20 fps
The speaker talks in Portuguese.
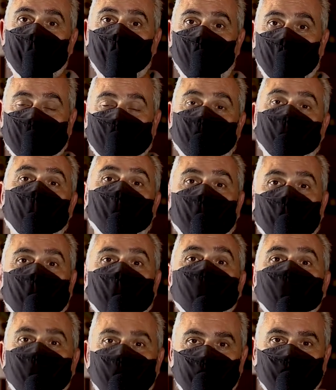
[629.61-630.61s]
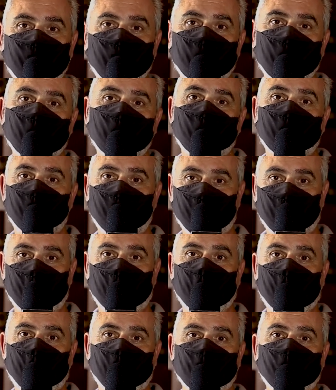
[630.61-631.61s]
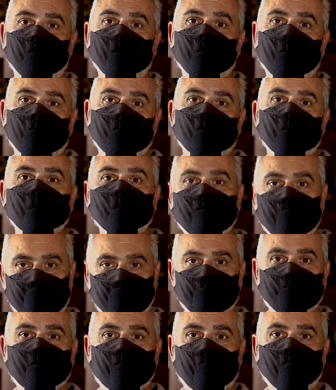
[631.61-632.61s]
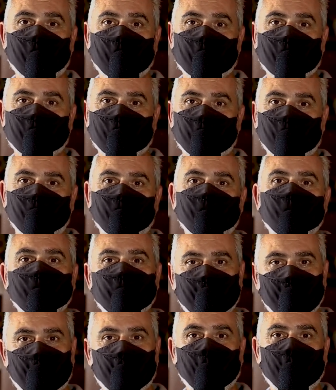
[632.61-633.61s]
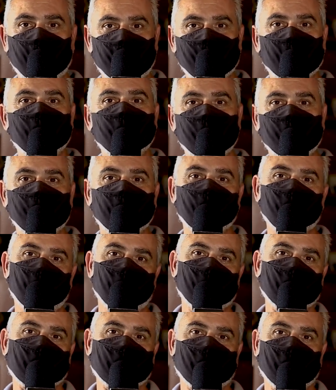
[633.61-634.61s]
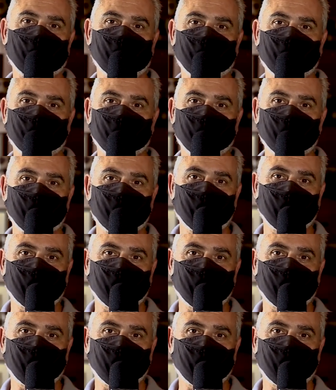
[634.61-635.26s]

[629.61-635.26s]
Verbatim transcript: mas a memória viva de Guilherme de Almeida está presente ainda aqui na sua mansarda.